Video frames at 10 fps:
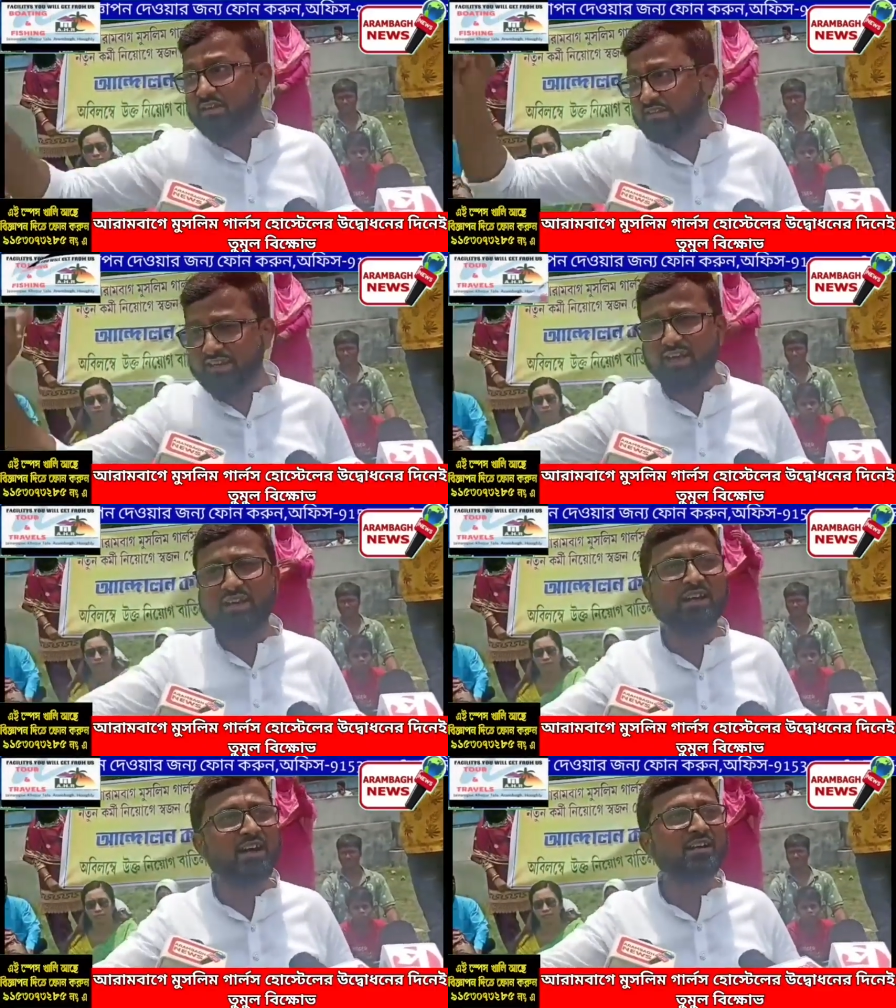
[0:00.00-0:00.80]
যেখানে
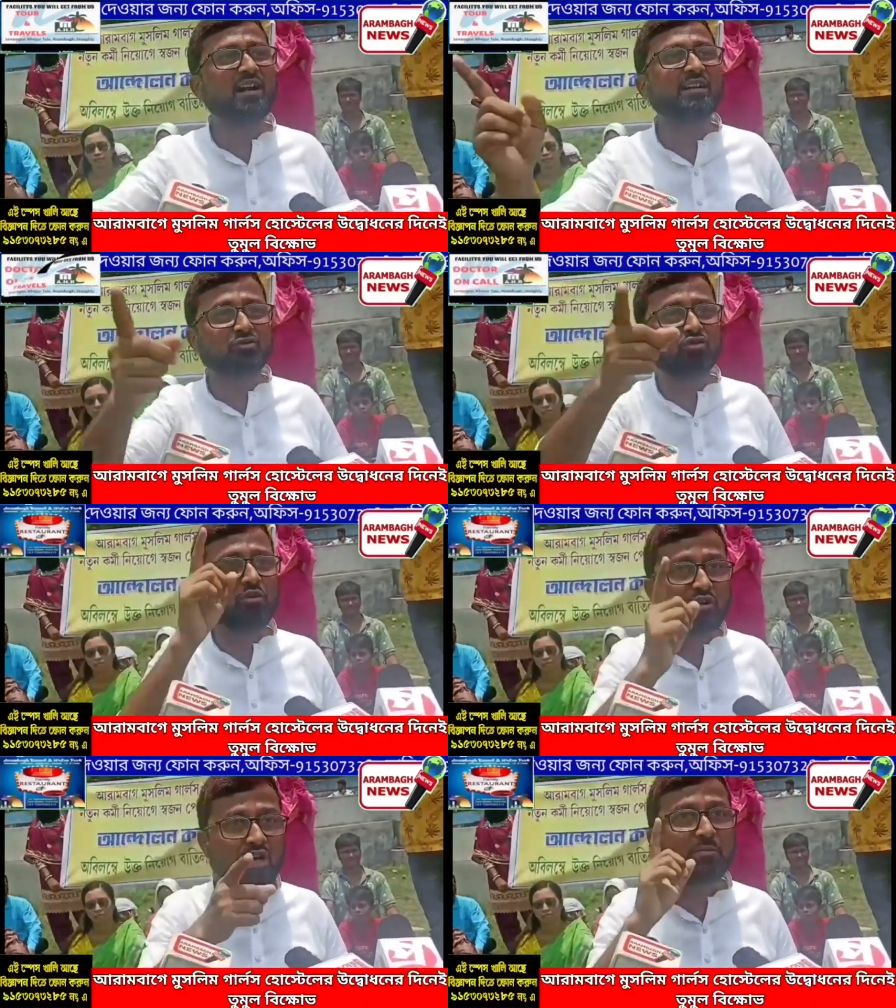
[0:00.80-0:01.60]
এখানকার কিছু
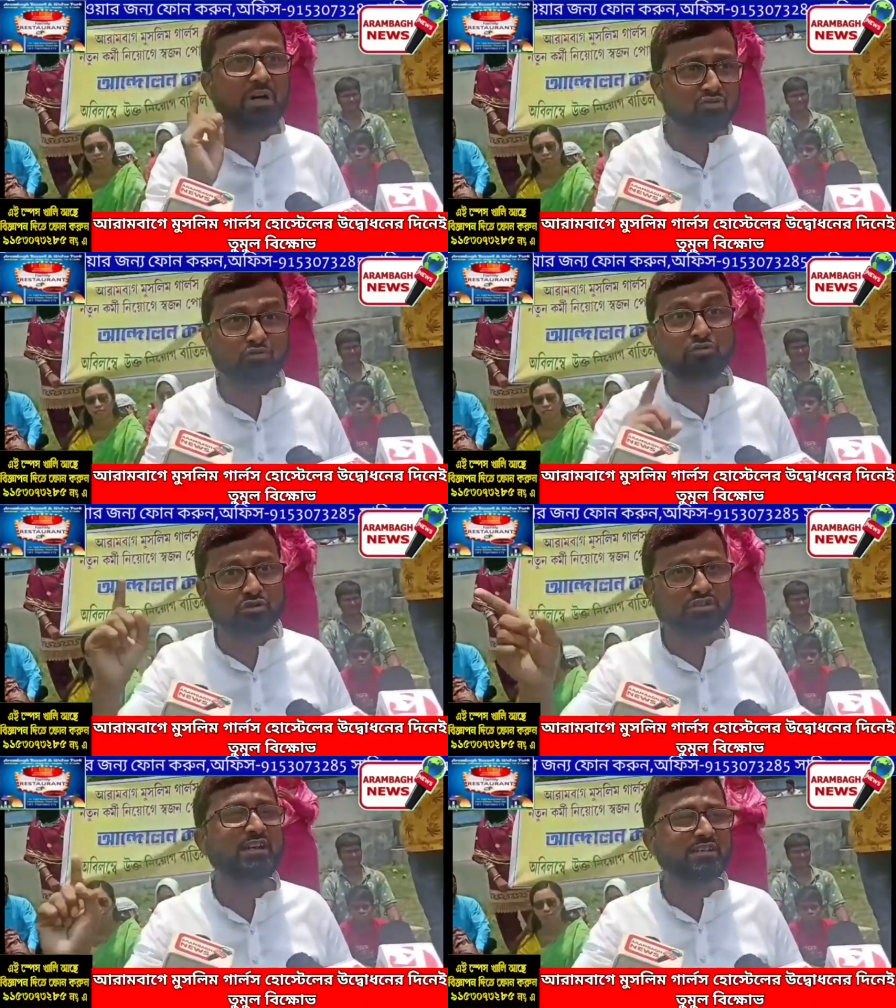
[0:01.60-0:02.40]
লোকাল মানুষ
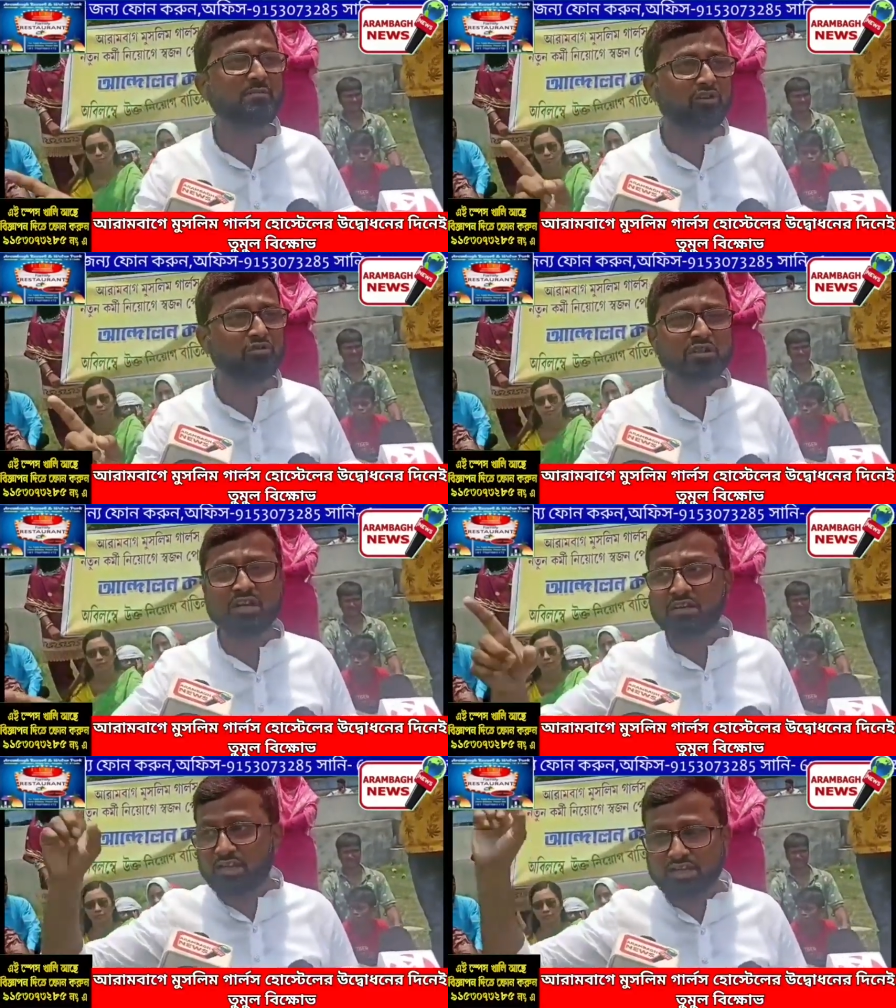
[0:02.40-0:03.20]
দুষ্কৃতি মানুষ
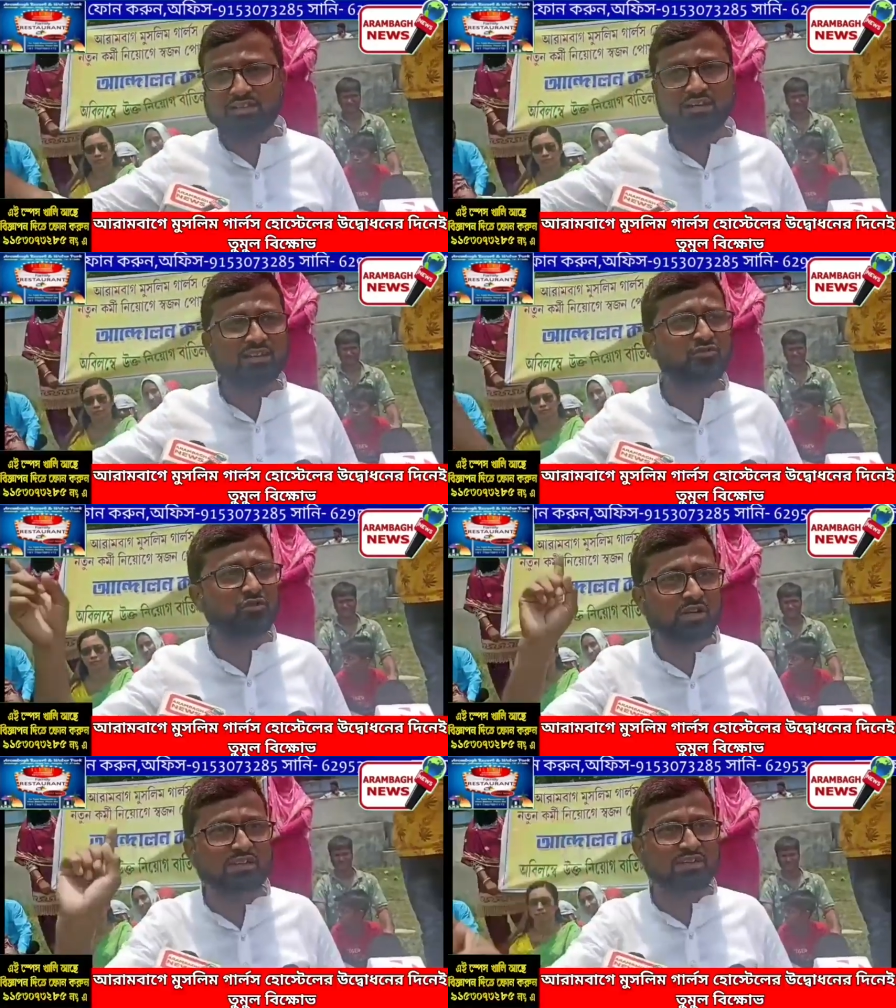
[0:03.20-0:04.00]
তারা তাদের
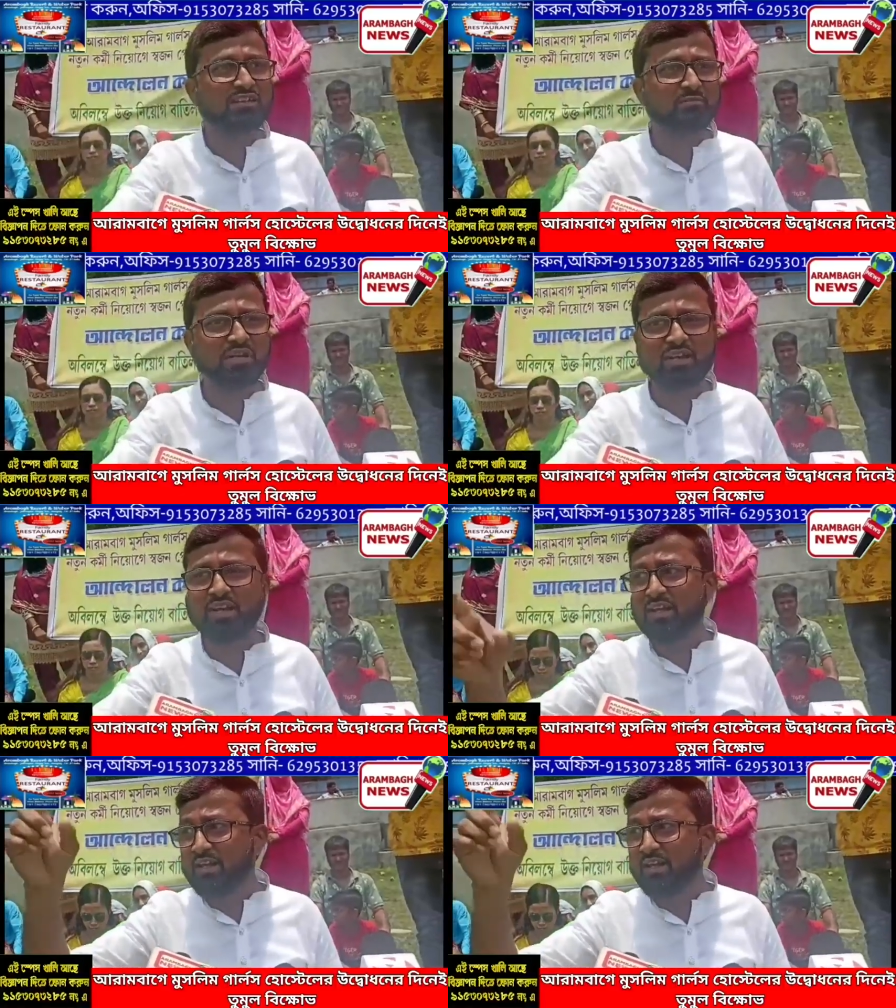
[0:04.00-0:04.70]
সঙ্গে সাথ মিলিয়ে